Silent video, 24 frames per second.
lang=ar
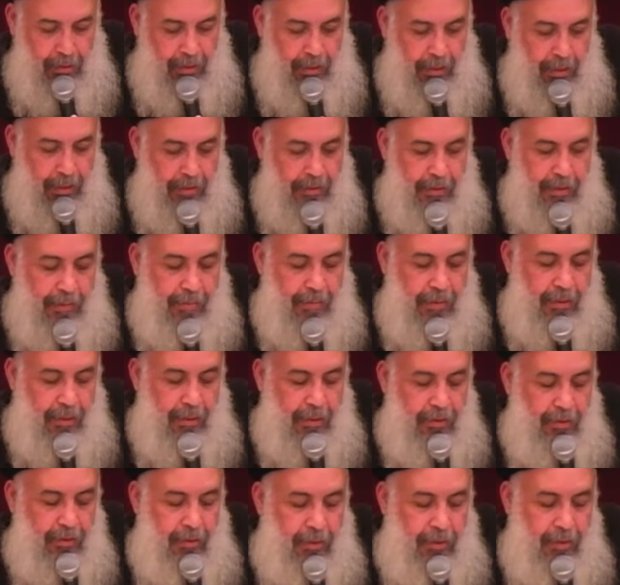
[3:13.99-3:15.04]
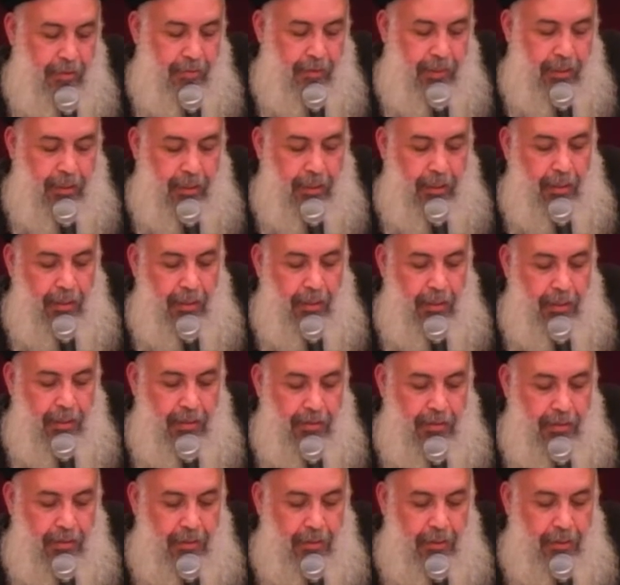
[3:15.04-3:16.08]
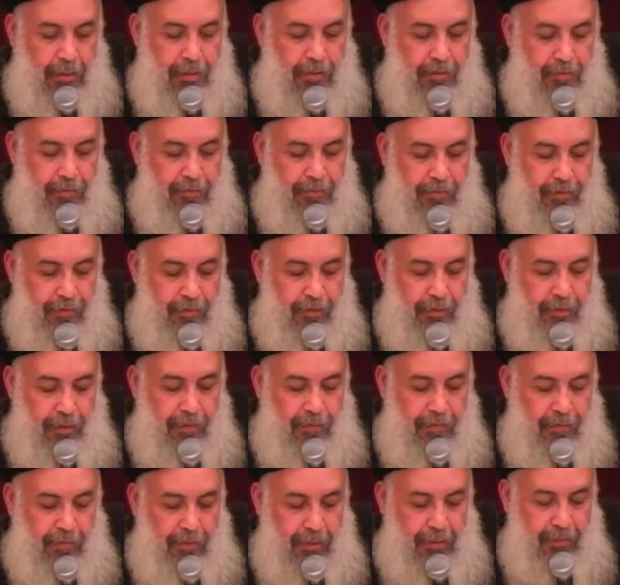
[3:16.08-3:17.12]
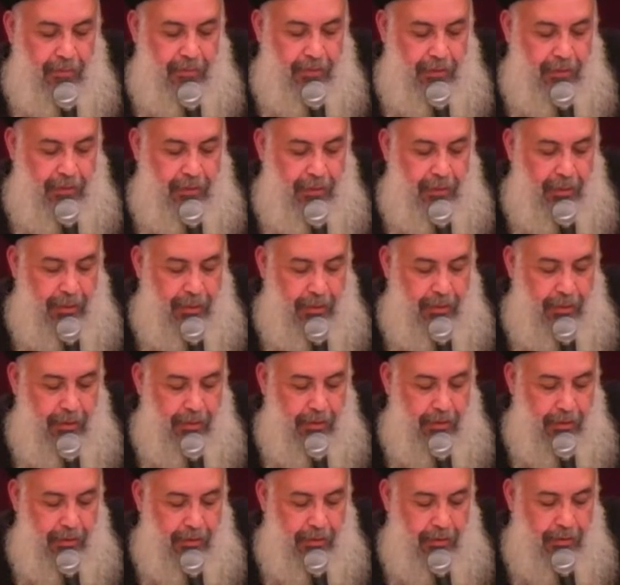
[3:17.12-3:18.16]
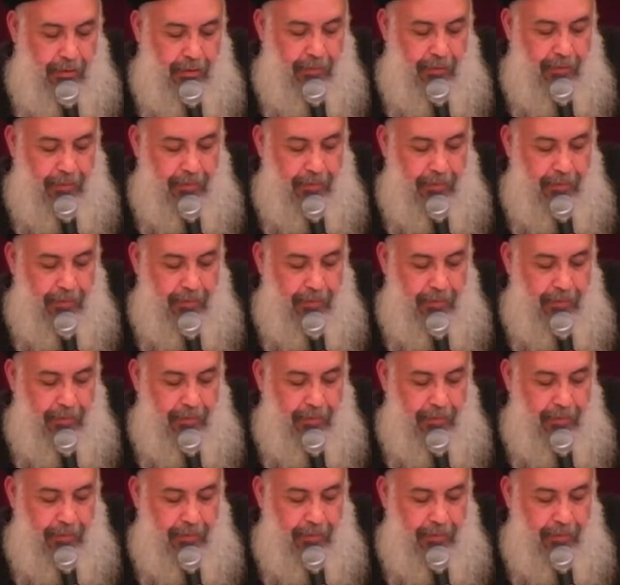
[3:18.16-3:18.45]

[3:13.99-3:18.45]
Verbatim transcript: إذا بالرجل جبرائيل الذي رأيته في الرؤيا في الابتداء طبعا